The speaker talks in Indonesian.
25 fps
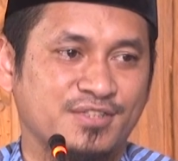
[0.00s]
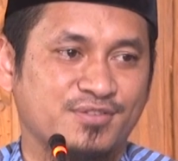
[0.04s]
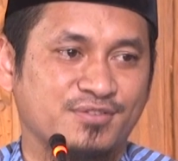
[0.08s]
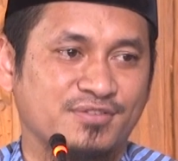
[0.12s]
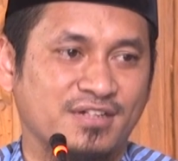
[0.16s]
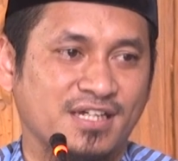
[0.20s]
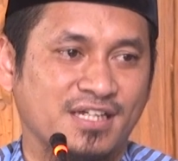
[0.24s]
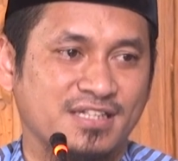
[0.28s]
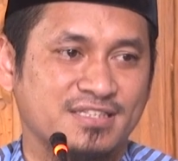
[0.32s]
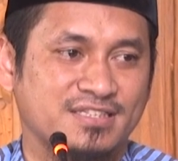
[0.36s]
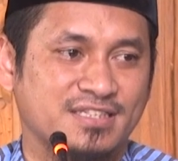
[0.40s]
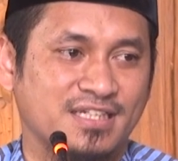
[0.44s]
itu
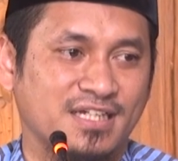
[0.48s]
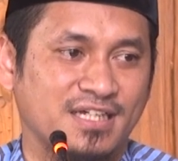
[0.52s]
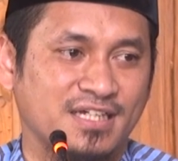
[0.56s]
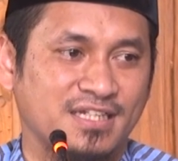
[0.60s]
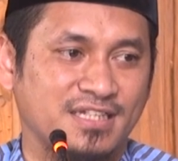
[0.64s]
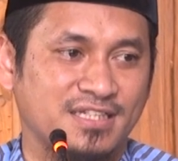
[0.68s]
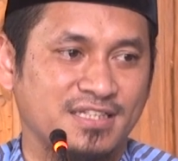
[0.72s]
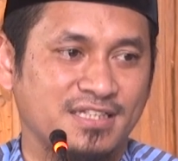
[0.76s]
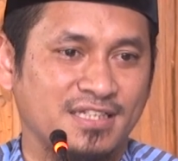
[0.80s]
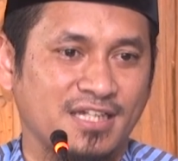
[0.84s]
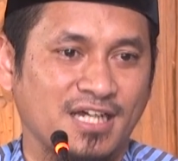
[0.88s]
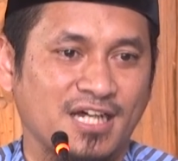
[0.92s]

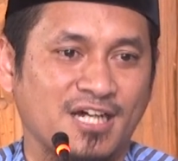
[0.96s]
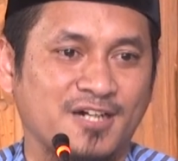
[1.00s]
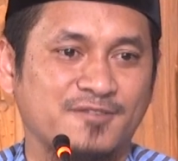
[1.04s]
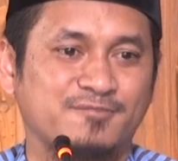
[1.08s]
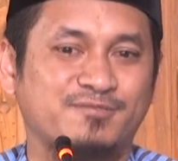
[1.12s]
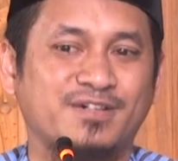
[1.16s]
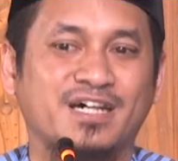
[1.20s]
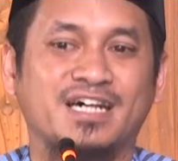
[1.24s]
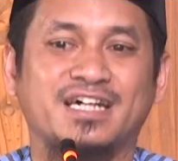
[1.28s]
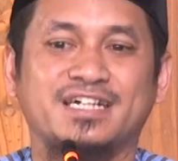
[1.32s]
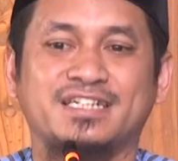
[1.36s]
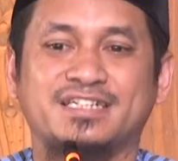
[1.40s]
azali,
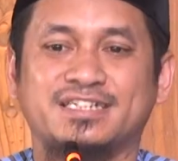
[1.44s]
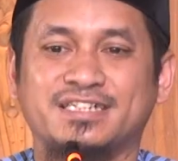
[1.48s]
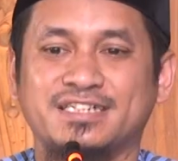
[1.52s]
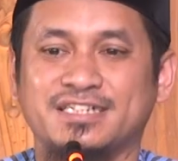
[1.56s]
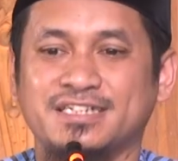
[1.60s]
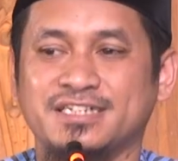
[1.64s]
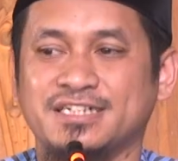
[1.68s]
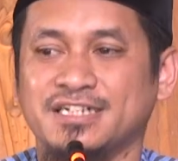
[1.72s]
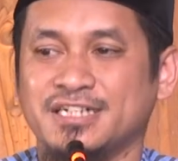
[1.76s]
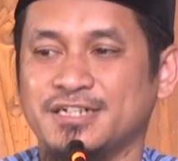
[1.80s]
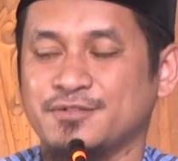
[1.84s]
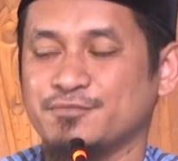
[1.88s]

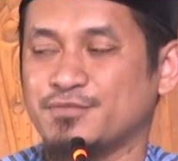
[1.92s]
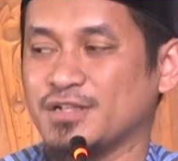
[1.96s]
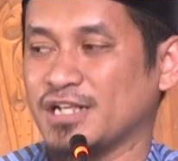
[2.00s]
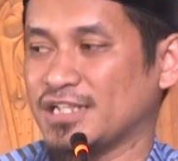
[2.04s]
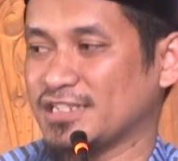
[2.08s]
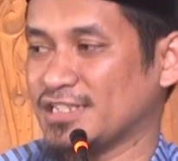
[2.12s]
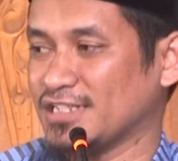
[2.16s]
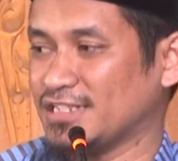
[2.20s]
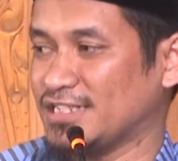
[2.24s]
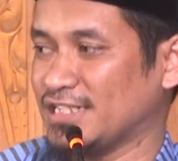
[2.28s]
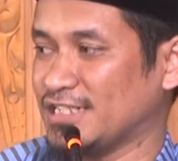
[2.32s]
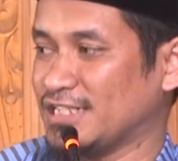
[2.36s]
abadi.
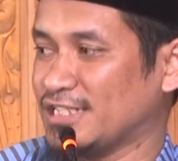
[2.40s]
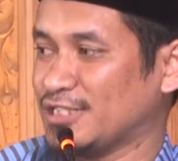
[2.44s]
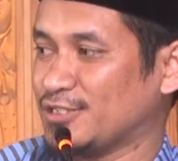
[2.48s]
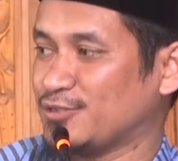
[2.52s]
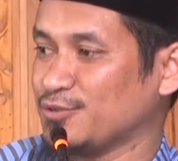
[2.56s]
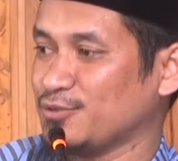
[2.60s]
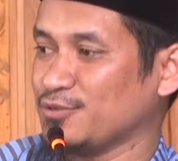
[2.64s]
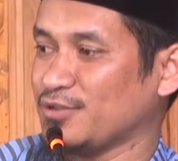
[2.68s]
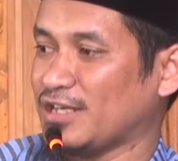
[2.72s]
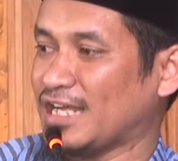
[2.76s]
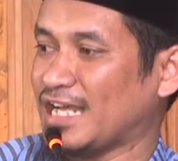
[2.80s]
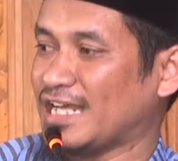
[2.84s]
Berarti dari
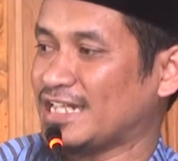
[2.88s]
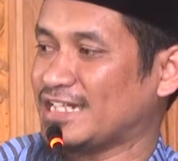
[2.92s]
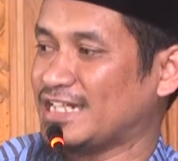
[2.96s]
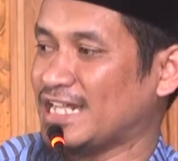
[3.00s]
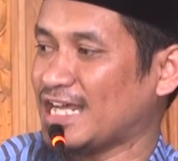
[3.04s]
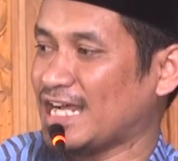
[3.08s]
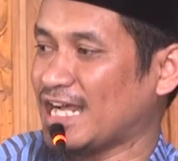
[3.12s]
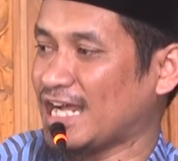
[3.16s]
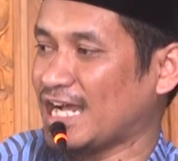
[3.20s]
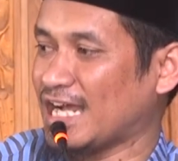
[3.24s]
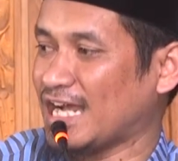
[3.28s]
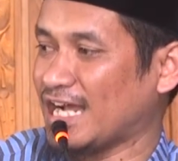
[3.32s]
dulu
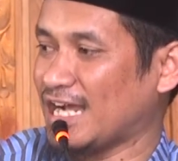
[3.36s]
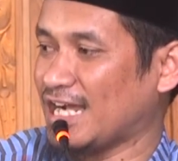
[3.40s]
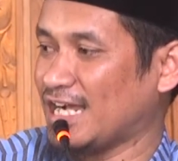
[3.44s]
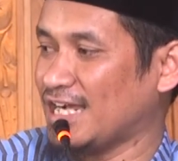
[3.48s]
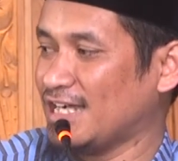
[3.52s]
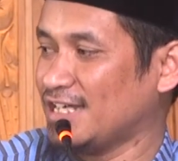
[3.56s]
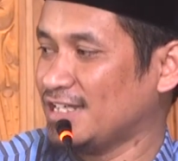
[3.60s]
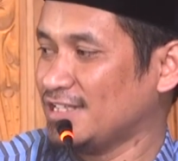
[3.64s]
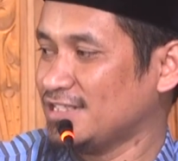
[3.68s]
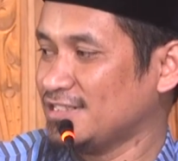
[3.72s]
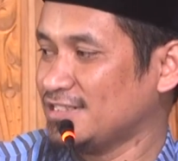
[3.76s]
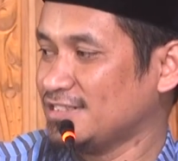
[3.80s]
ada.
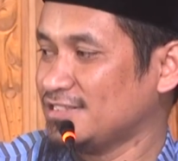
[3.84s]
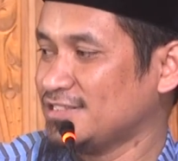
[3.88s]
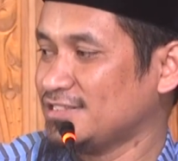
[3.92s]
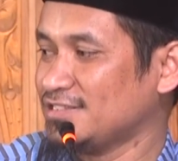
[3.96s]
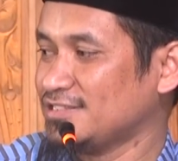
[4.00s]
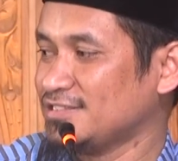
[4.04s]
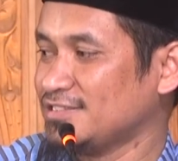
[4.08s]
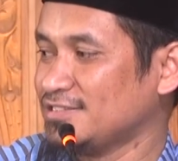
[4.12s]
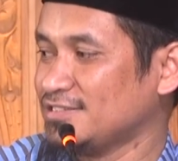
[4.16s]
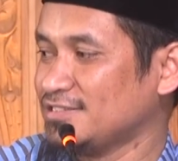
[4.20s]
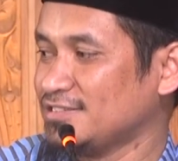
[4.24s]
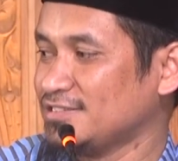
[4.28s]

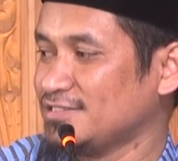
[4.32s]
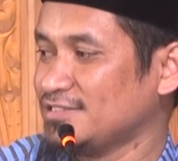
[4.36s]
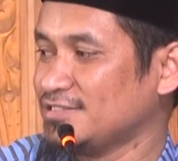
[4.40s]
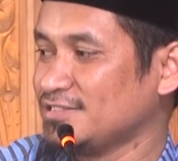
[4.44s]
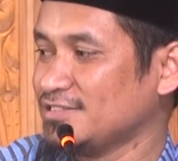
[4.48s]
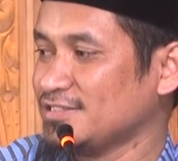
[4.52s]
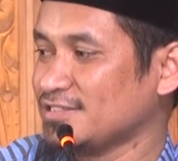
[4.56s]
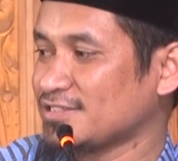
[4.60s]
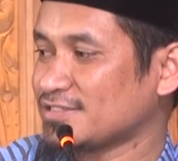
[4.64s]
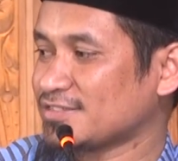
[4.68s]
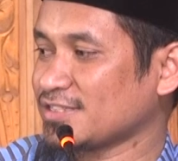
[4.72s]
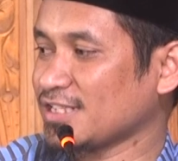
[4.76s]

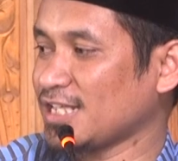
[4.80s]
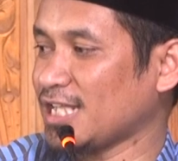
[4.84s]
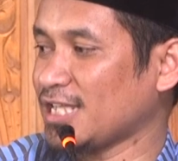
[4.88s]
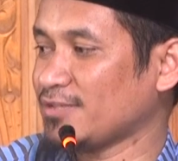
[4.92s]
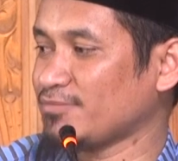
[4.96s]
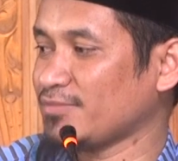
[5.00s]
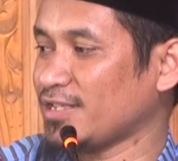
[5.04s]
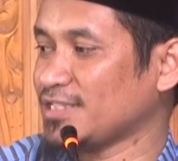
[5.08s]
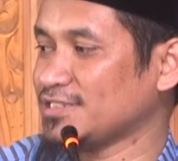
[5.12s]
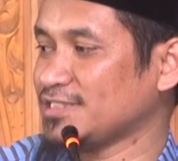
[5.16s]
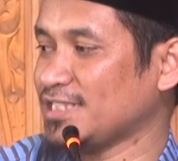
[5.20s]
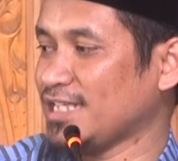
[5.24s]

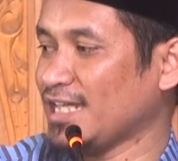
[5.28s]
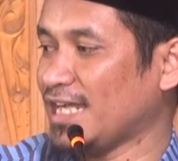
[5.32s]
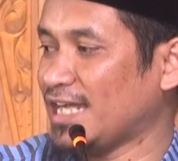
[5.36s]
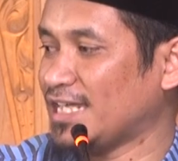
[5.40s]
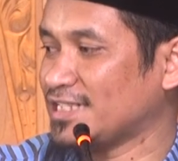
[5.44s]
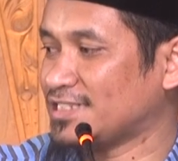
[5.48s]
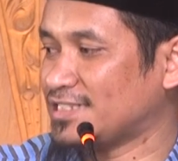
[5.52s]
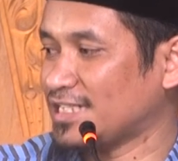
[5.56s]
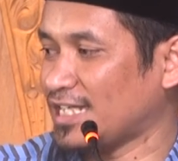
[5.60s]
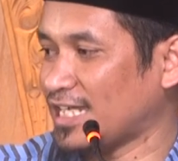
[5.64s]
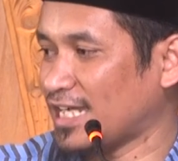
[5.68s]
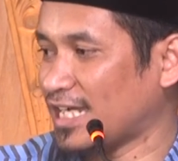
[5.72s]

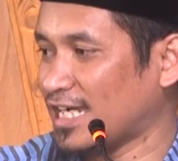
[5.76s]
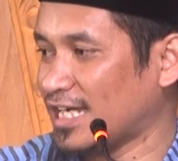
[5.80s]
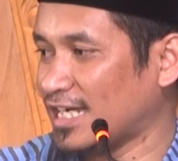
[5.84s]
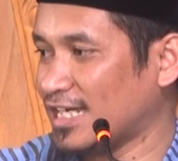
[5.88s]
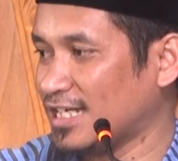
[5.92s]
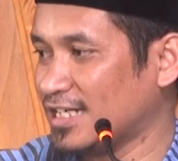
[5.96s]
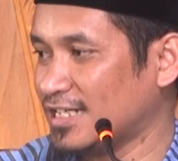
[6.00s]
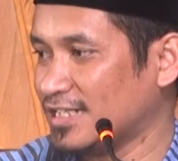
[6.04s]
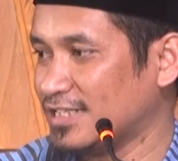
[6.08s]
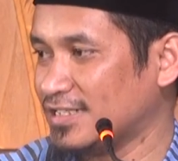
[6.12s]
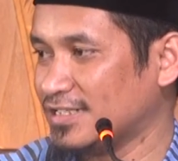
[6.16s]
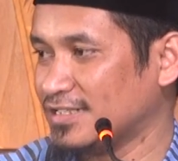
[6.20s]
Selamanya ada.
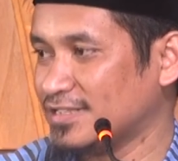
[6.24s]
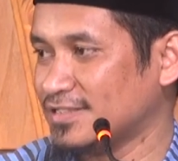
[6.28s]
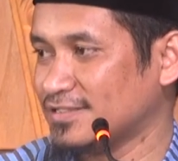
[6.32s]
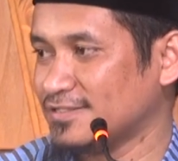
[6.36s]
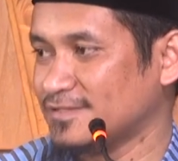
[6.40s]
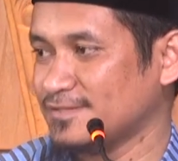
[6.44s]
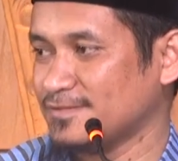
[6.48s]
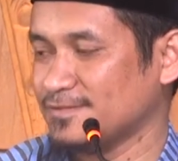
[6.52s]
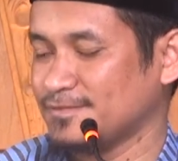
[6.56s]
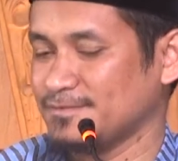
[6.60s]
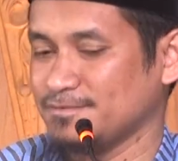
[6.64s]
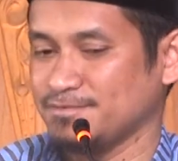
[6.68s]

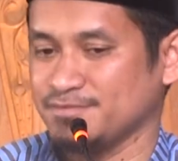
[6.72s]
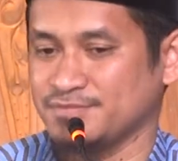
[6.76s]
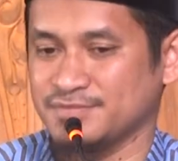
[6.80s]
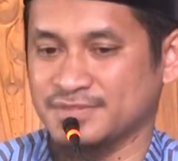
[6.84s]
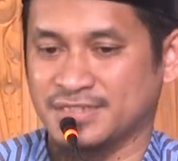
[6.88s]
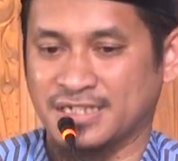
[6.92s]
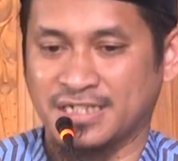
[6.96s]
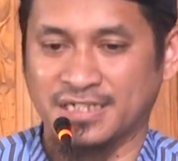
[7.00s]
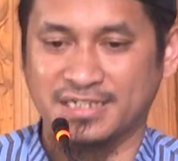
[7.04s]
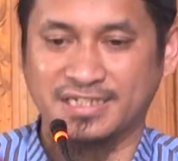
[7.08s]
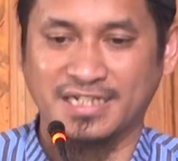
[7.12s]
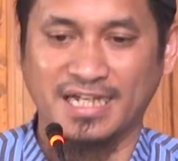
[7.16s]

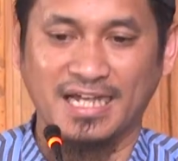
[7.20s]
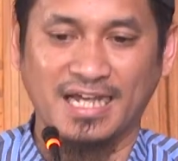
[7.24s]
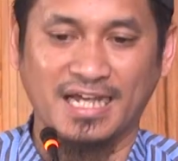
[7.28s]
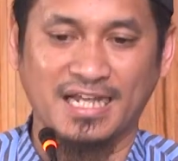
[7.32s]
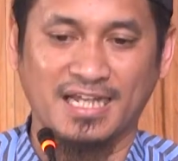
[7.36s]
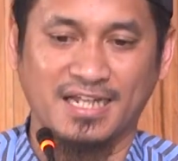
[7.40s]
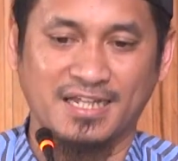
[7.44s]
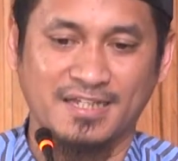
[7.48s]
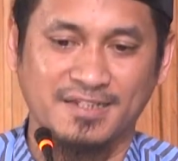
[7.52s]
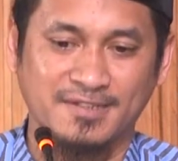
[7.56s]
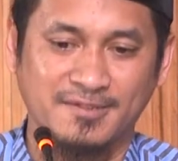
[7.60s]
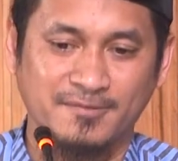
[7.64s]

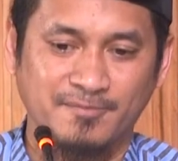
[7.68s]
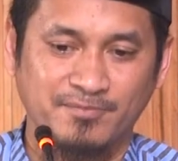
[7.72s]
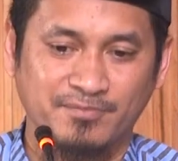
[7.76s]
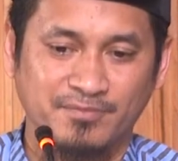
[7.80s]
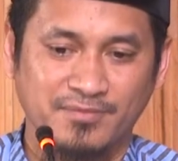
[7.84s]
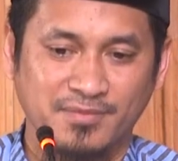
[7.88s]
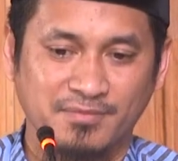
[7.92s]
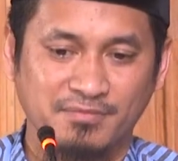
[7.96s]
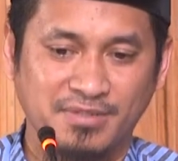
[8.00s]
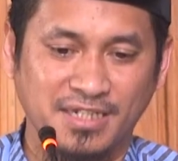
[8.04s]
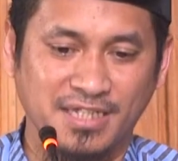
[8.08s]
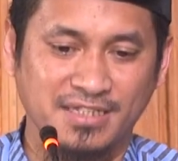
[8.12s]
Kekal.
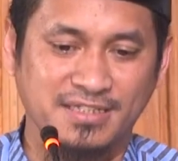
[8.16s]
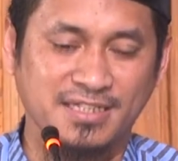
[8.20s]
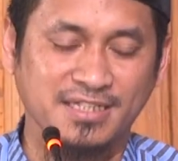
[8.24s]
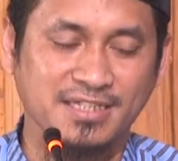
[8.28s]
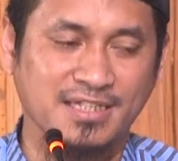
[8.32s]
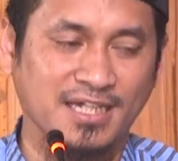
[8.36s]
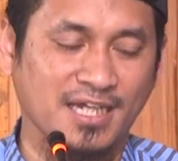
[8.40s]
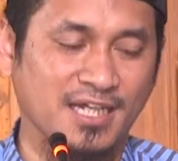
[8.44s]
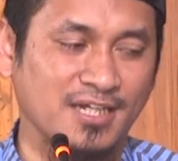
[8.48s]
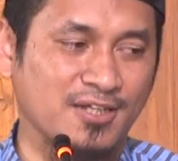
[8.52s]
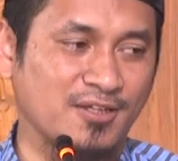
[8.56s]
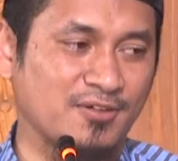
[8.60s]
Berarti
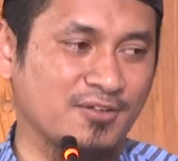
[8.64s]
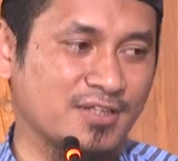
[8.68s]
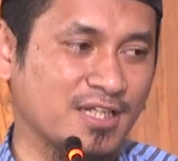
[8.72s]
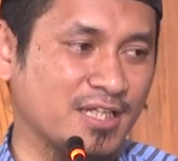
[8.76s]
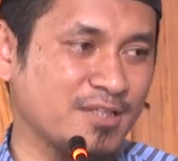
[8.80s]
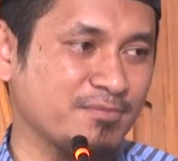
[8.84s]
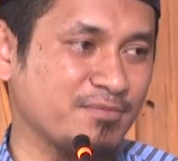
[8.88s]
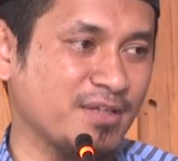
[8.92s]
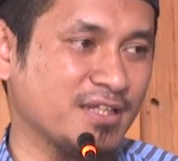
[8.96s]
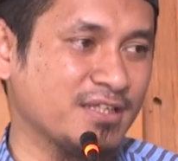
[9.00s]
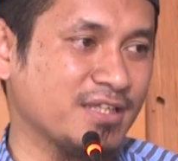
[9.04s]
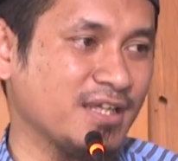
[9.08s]
kalau
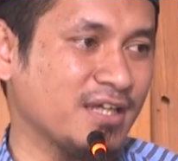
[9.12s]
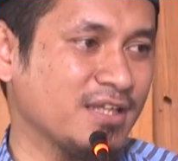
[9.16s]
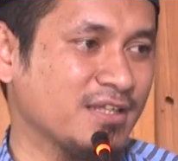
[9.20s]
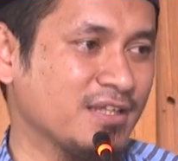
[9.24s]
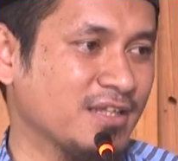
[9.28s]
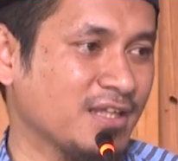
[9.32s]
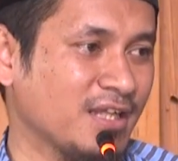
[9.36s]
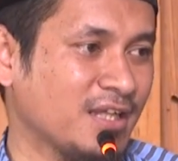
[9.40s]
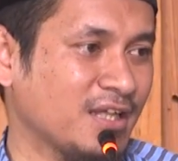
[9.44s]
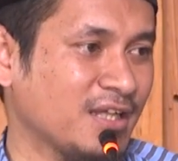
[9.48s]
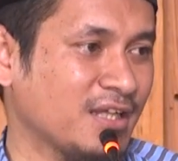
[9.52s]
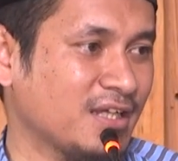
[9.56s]
rahmat
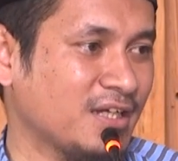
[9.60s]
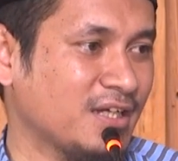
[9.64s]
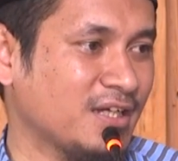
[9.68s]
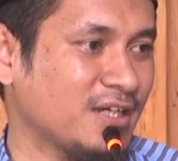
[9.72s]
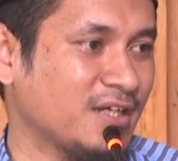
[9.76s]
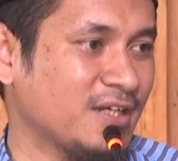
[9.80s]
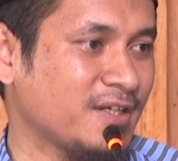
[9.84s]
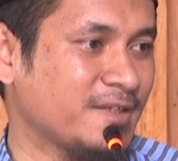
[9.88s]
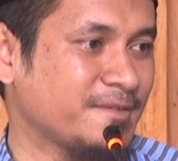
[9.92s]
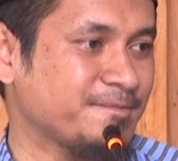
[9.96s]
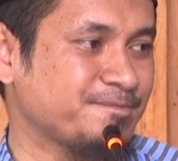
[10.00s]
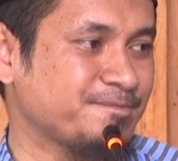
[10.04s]
Allah